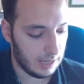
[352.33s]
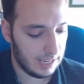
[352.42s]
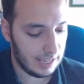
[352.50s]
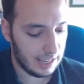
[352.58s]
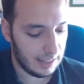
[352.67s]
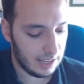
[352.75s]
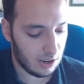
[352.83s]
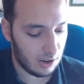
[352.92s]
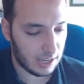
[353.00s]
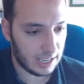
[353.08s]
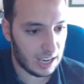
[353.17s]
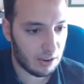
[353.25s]
y le
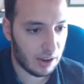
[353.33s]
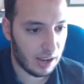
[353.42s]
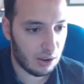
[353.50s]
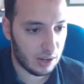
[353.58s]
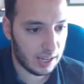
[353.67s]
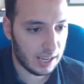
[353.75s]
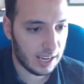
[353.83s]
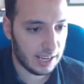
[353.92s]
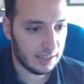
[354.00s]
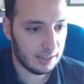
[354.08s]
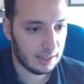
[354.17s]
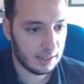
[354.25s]
digo que ahora el
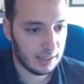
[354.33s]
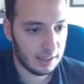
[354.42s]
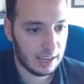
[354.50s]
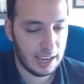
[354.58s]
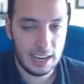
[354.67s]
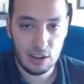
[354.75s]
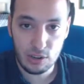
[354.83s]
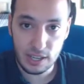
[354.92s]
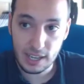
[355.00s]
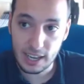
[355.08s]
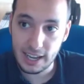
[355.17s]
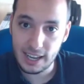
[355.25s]
origen, el
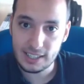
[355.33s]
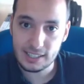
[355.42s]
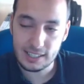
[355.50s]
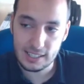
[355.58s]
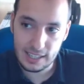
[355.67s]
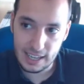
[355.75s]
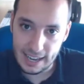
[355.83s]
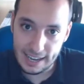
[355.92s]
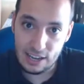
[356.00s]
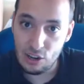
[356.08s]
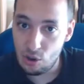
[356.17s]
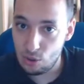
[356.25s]
origen es
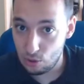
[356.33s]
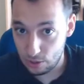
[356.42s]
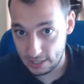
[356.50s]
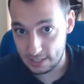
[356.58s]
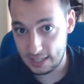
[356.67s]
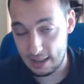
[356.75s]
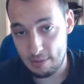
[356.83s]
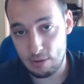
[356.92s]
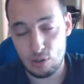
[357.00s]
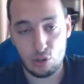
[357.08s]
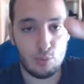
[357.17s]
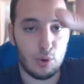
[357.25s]
el nodo que está.
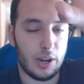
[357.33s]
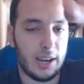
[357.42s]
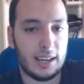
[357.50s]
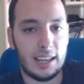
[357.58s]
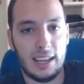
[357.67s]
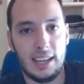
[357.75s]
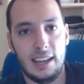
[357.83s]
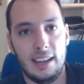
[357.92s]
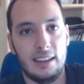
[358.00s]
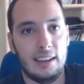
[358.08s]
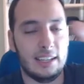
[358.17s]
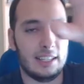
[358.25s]
Vamos a suponer
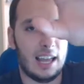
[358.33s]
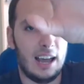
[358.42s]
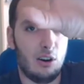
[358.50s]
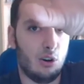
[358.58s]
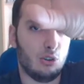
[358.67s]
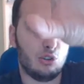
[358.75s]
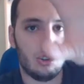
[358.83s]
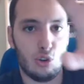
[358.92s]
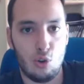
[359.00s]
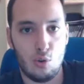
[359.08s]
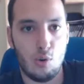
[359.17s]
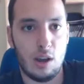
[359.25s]
que está
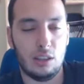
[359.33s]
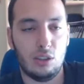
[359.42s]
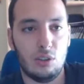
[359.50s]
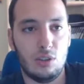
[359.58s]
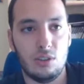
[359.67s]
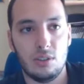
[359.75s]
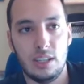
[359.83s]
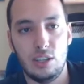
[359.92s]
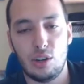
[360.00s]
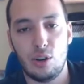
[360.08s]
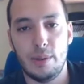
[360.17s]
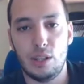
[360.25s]
8, 4 y
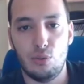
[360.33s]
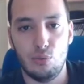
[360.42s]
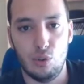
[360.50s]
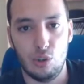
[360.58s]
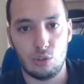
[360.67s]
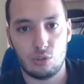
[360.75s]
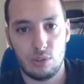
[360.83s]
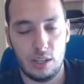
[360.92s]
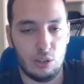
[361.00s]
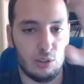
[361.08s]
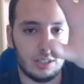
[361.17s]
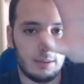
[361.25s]
yo quiero meter un 2.
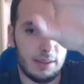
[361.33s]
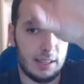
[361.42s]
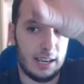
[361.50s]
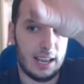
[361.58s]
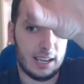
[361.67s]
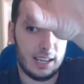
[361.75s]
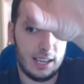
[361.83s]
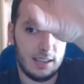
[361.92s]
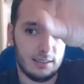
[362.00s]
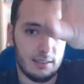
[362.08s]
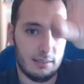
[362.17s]
Entonces se metería aquí